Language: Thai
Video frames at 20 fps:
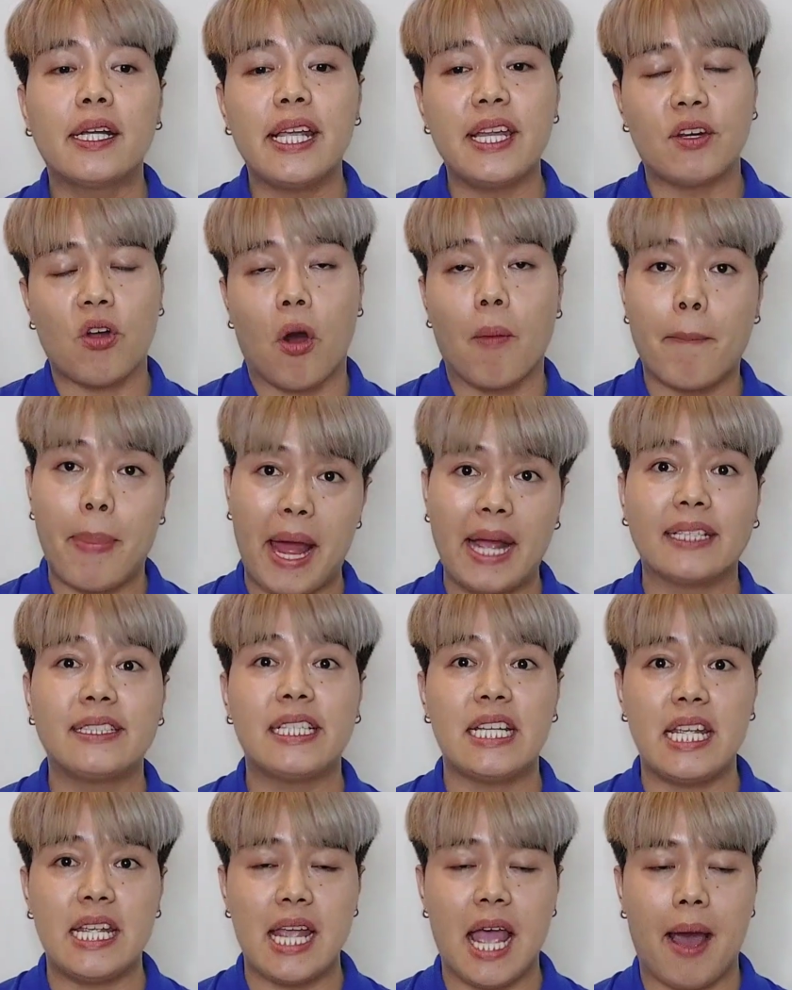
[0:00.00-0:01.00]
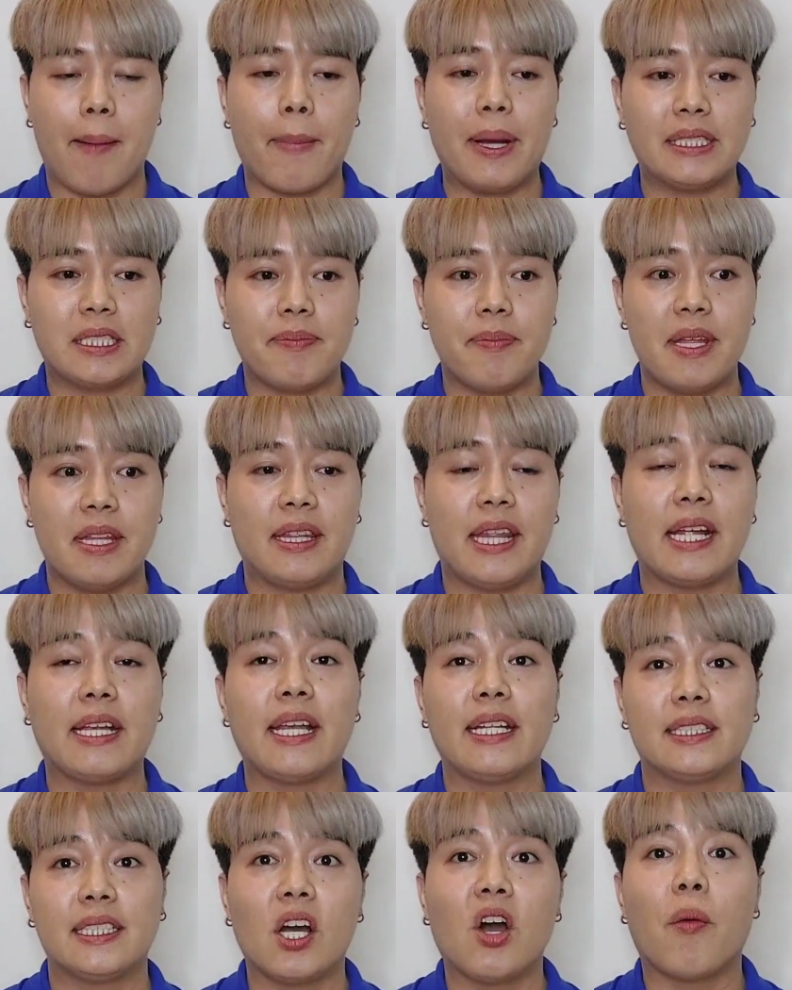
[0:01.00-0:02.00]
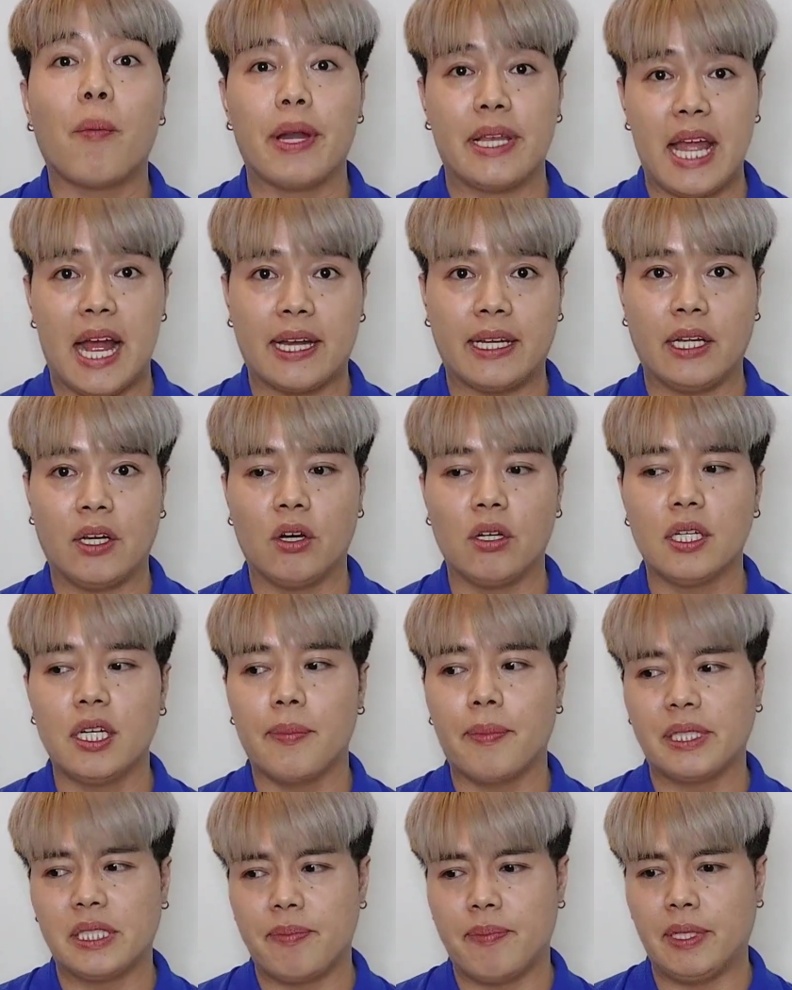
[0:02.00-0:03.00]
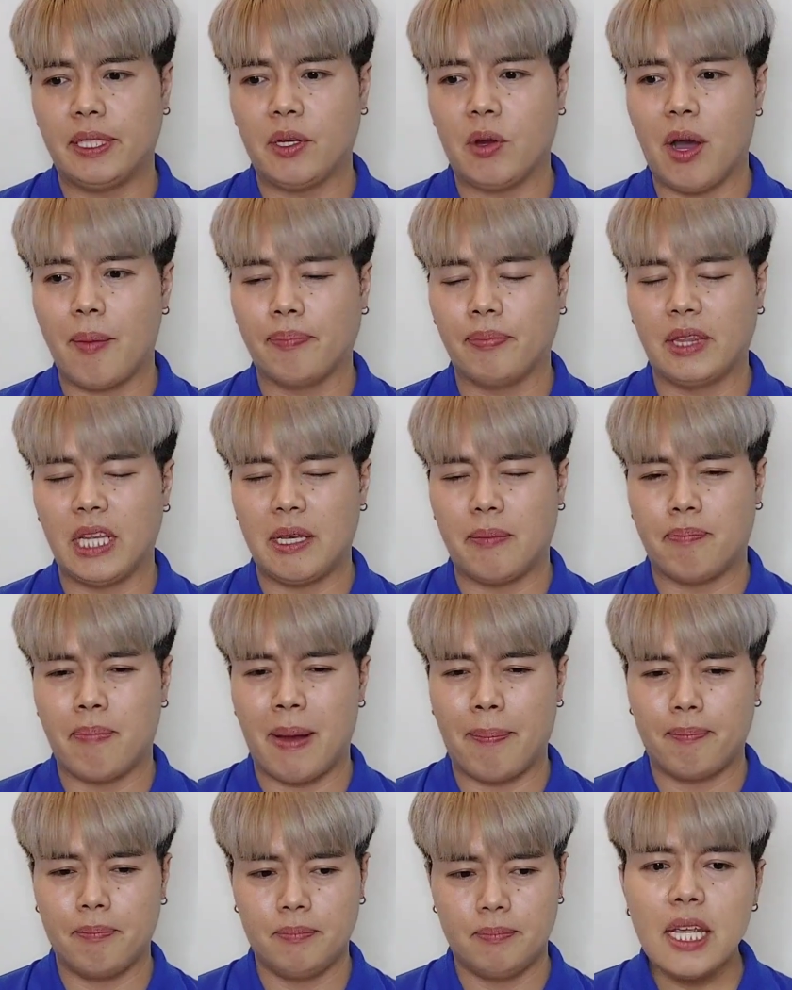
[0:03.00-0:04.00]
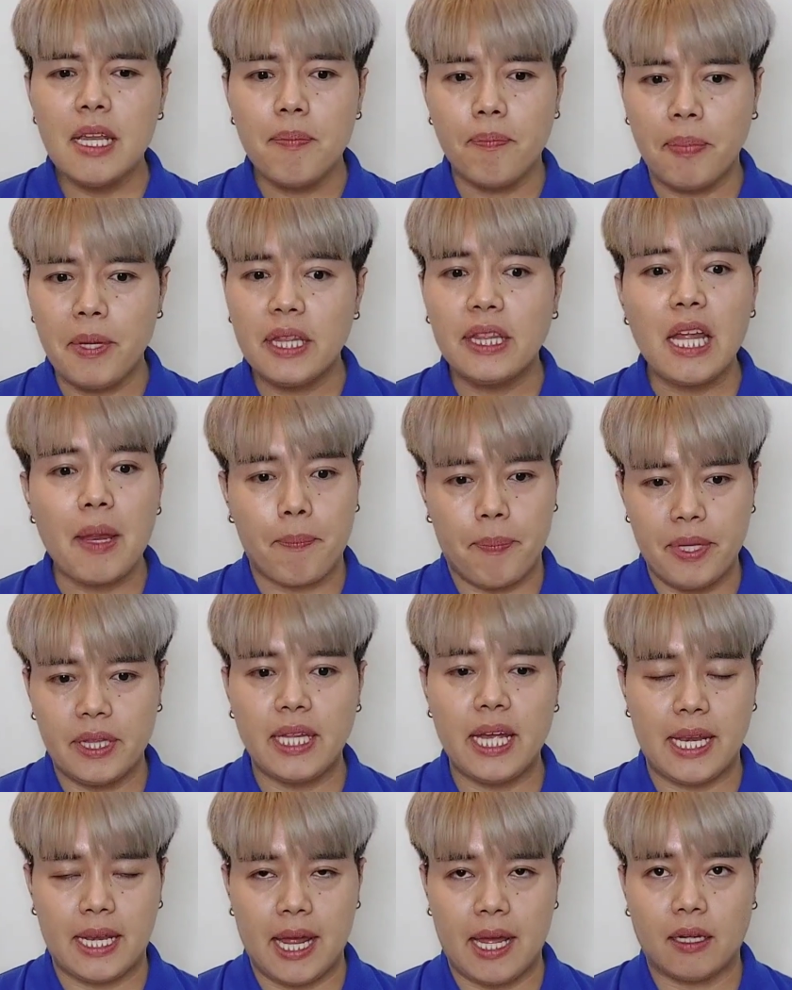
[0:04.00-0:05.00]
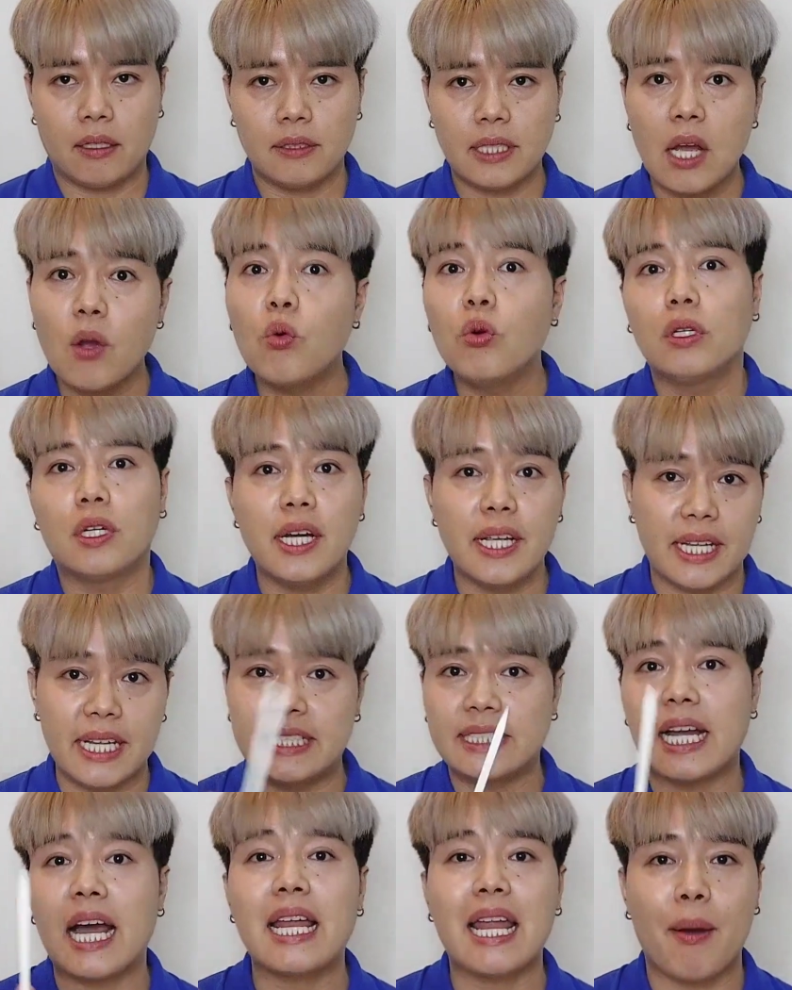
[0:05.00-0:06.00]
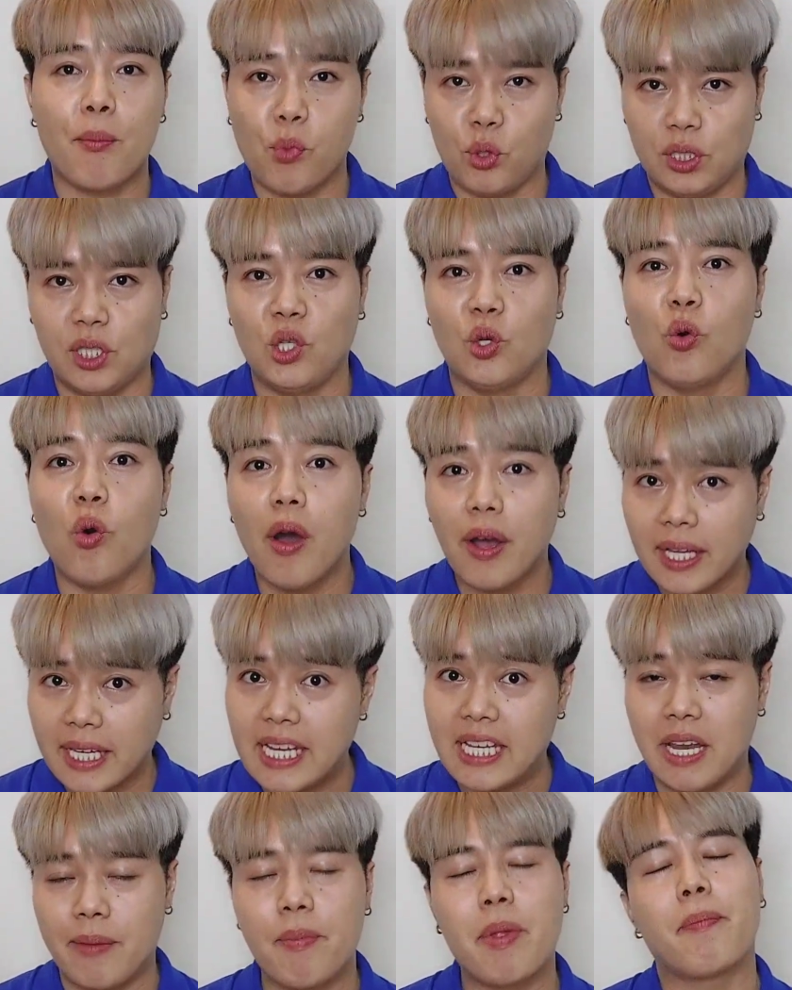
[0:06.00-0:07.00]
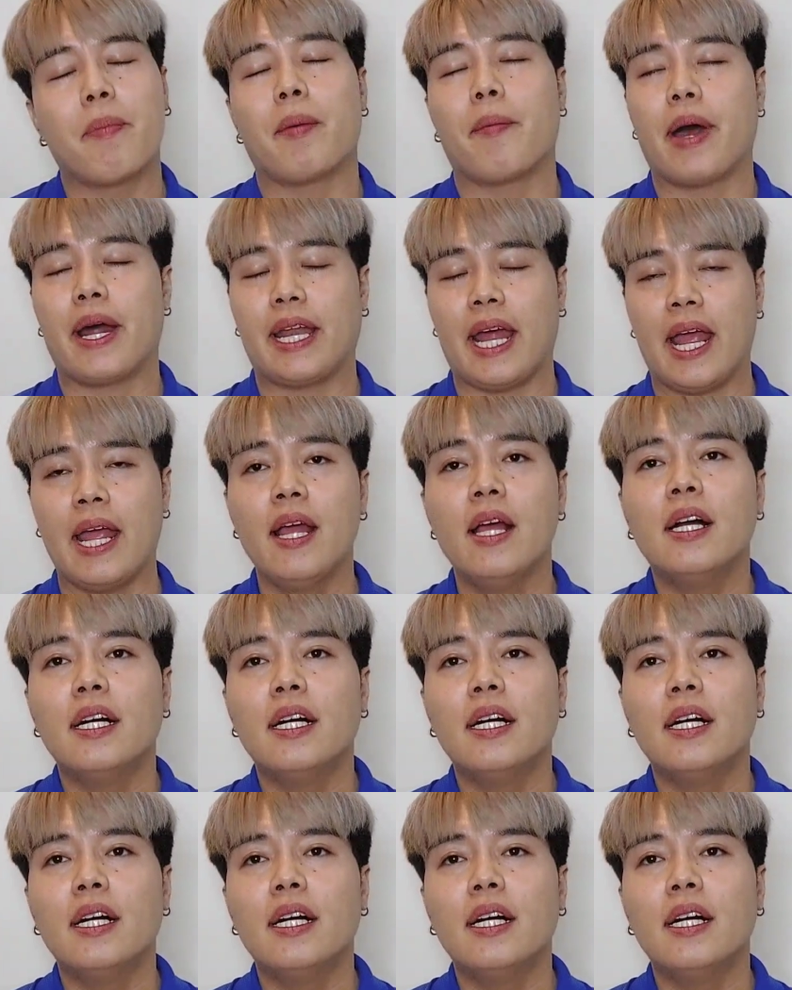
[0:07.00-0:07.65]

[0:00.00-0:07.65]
อกลิ่นของแบล็กทีอ่ะมันจะมีซฟกเนเจอร์ของมันอย่างหนึ่งก็คือมันจะมีความติดแบบกลิ่นพิเศษพิเศษอ่ะถ้าคุณเคยกินชาดำคุณจะรู้ว่ากลิ่นนั้นเป็นประมาณไหน